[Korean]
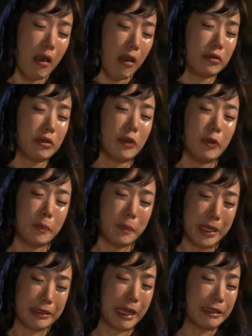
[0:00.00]
언니
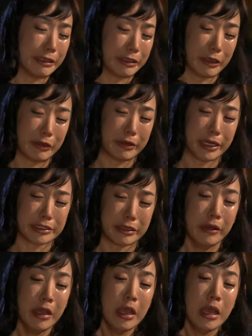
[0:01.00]
오빠 다들
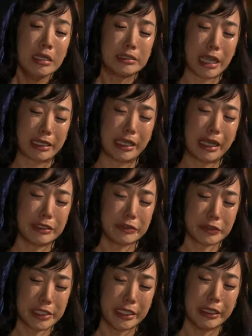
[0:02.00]
결혼해서 자기
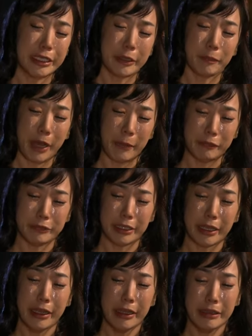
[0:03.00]
가족 챙기기
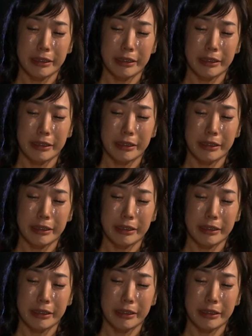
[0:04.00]
바쁜데